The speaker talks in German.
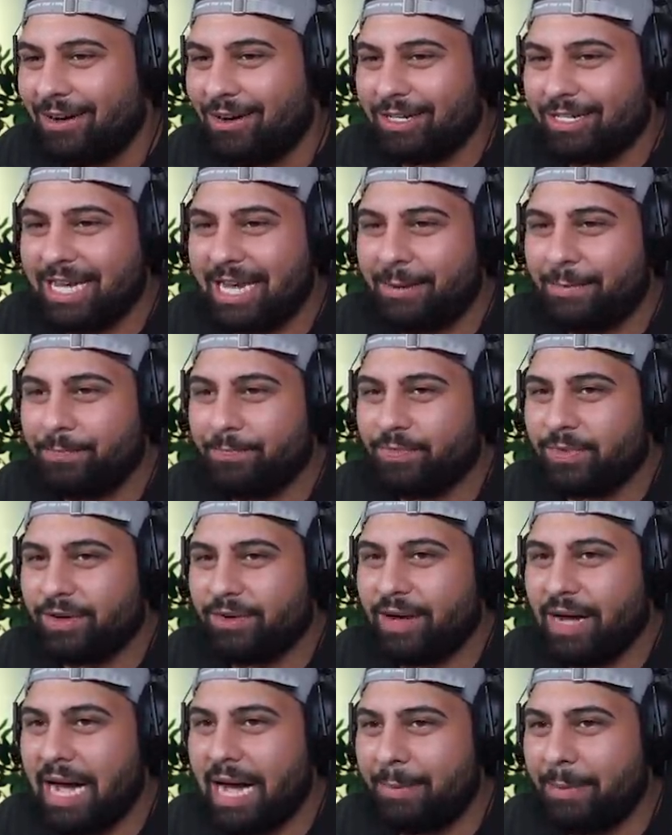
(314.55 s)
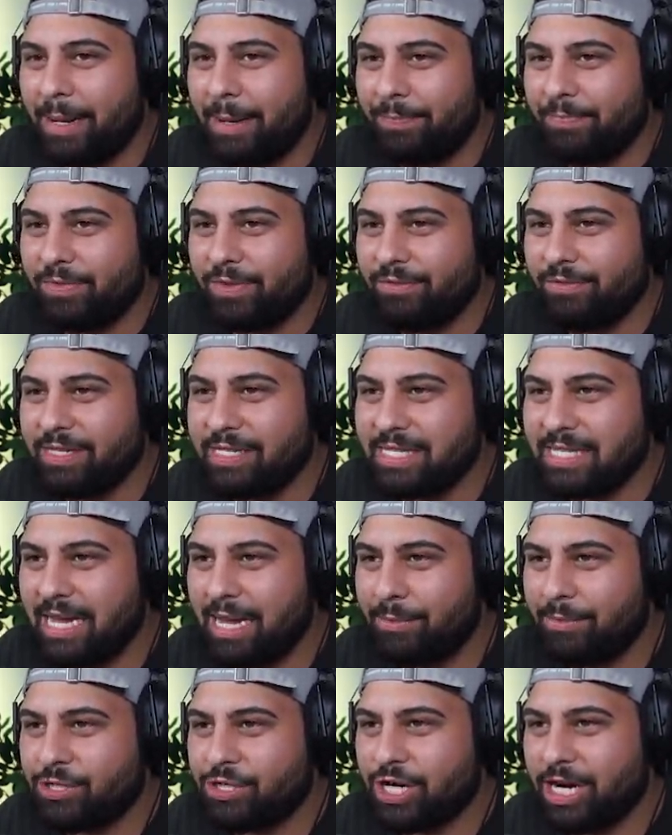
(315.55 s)
okay. Aber wir sind
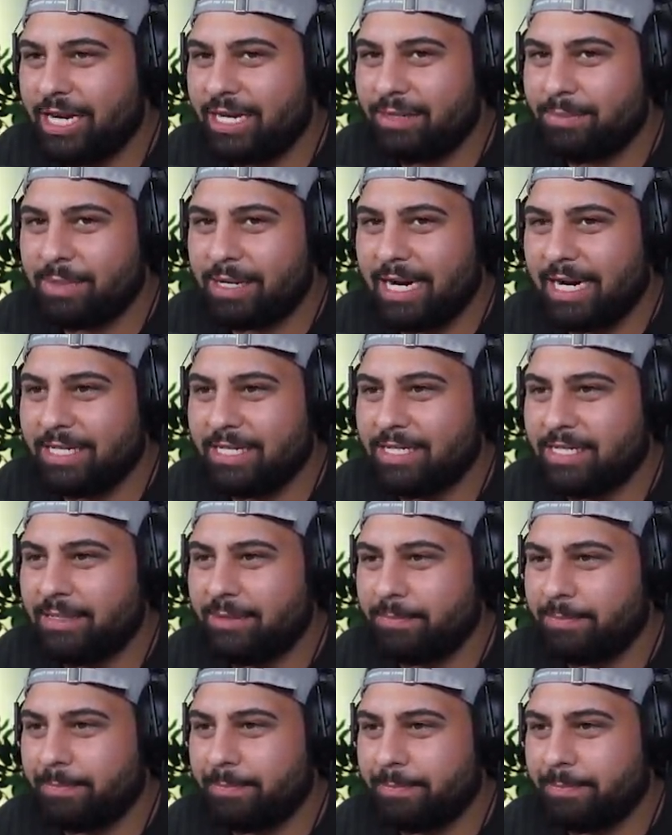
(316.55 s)
anscheinend im gleichen Team.